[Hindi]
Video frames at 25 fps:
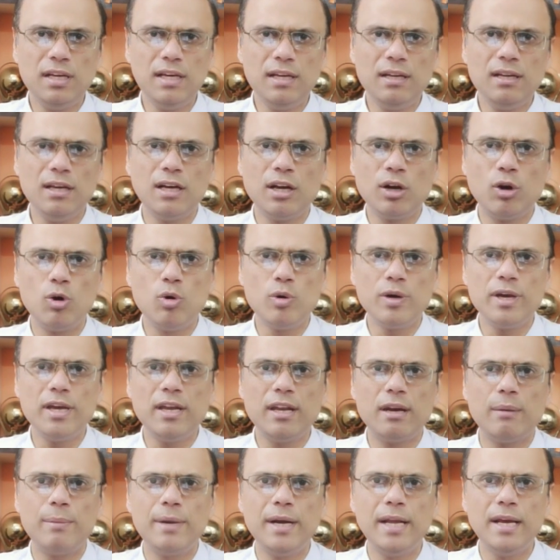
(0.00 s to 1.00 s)
तीन ग्रहों
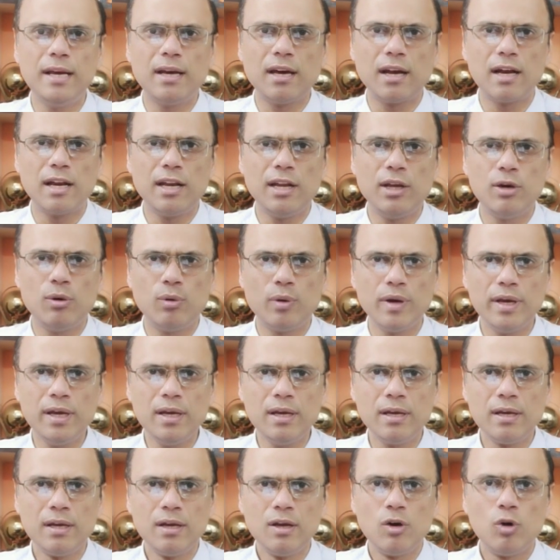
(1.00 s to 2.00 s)
की रेमेडी करनी
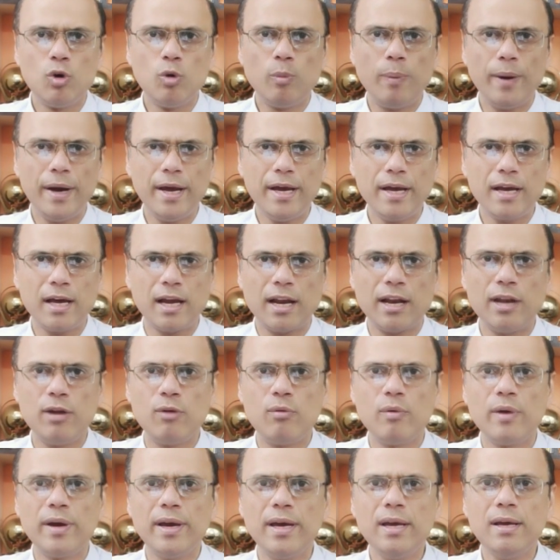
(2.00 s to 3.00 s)
होगी उपाय
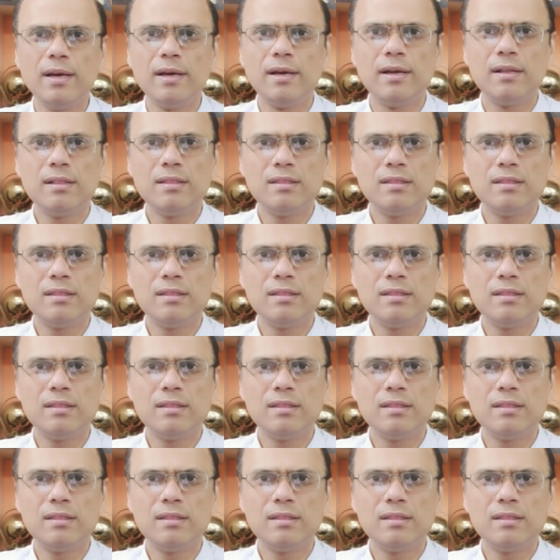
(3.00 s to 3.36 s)
करने होंगे